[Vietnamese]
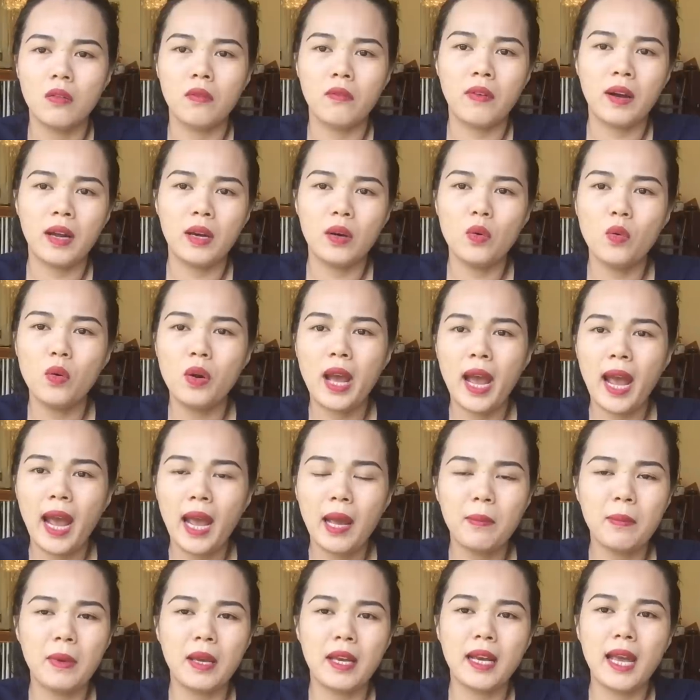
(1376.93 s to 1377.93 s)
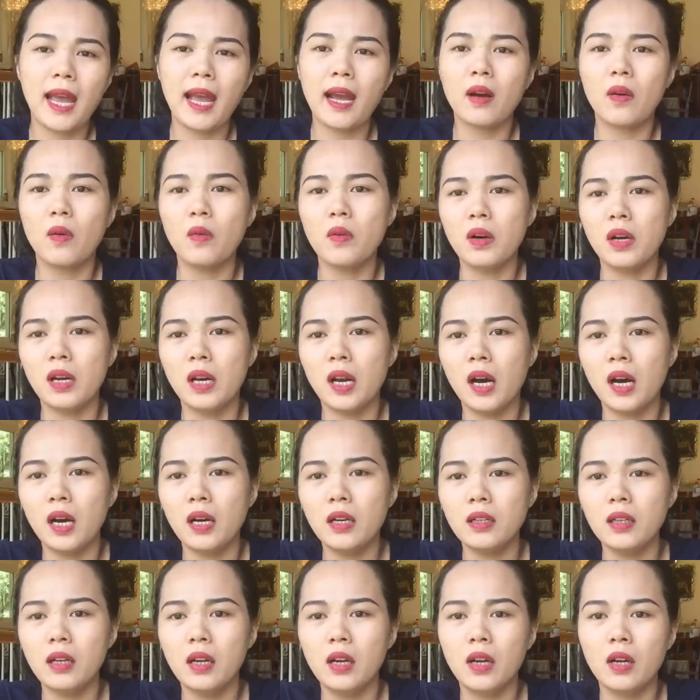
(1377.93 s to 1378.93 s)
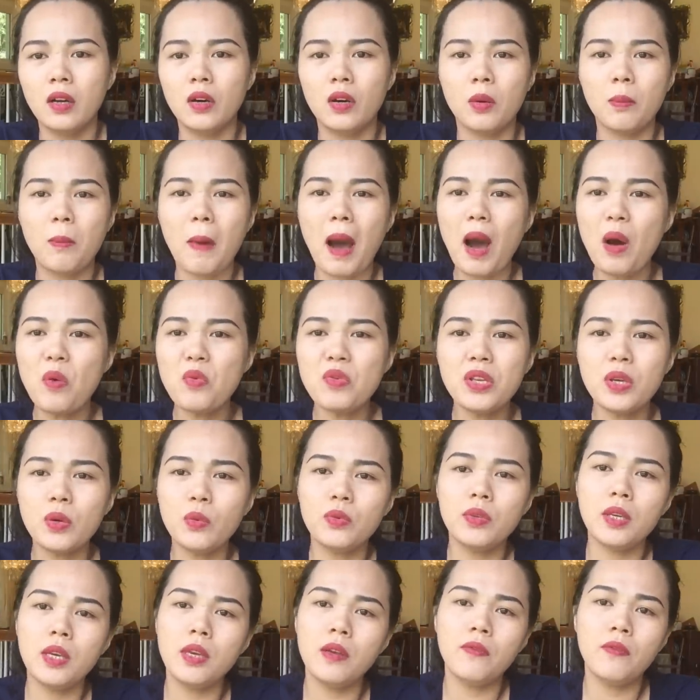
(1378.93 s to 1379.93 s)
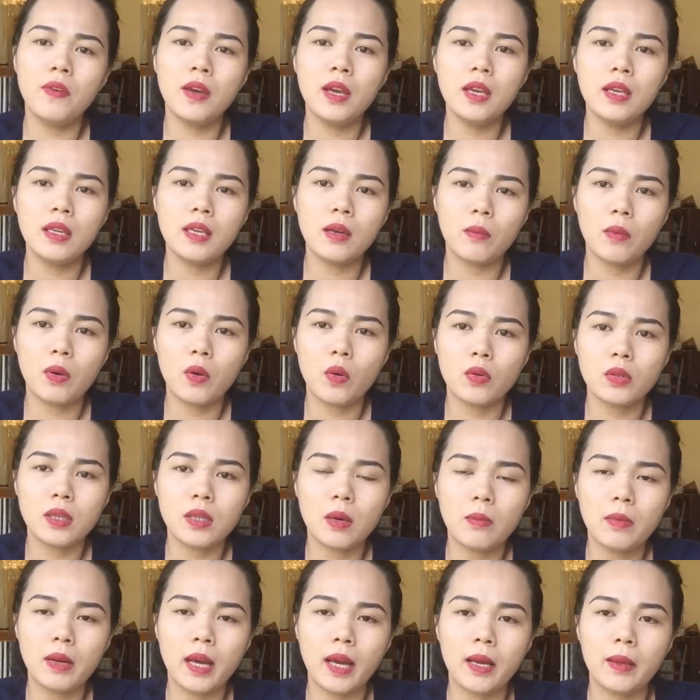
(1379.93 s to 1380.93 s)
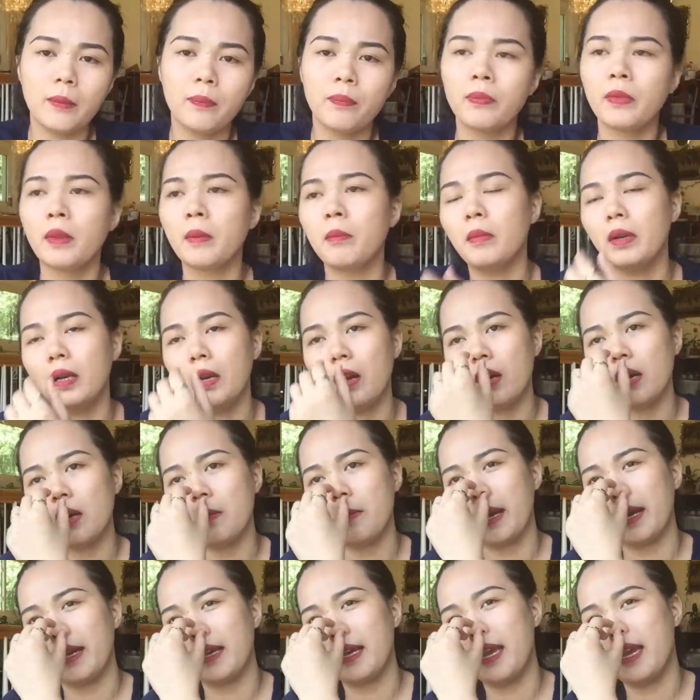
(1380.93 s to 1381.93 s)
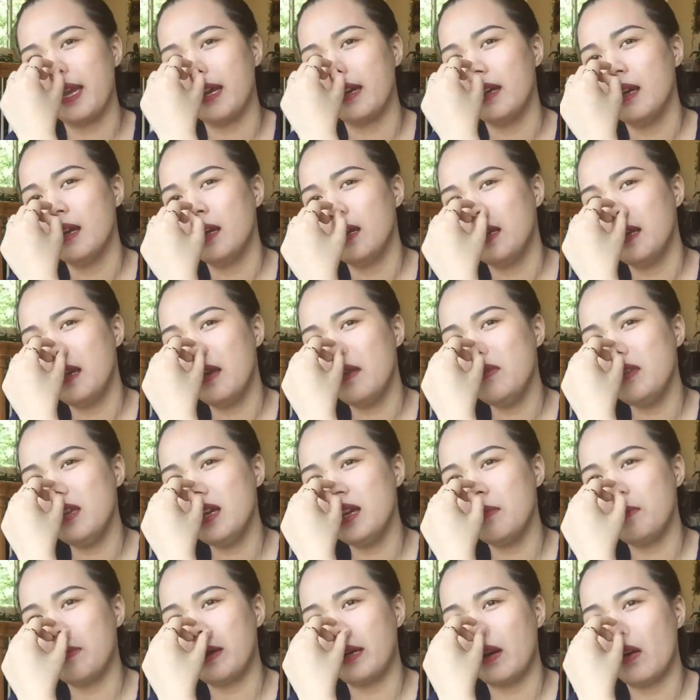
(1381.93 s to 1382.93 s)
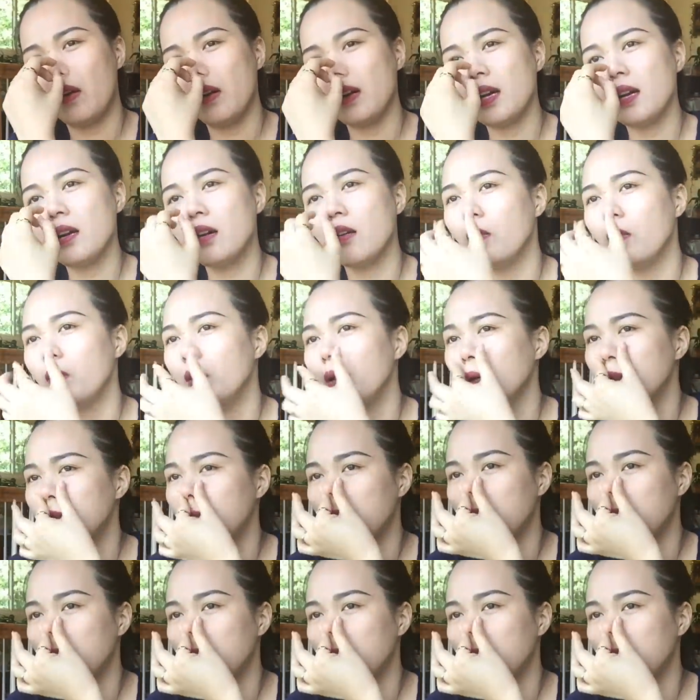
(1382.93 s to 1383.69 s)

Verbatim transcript: và nuôi hai miệng ăn của người lớn rồi bao nhiêu chi phí trong cái cuộc sống này mình nói các bạn nghe nếu như mà nói cái người phụ nữ